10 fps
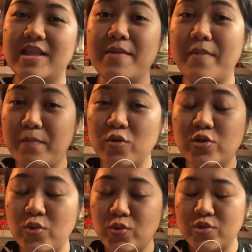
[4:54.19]
hindi pa po
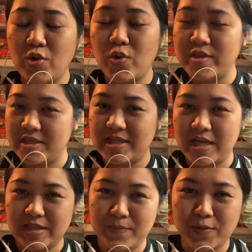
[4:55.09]
doon
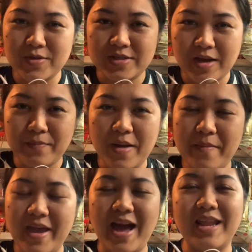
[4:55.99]
nagtatapos ang
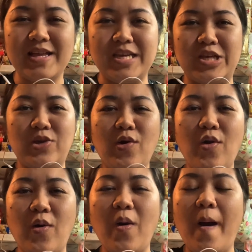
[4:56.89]
babayaran ninyo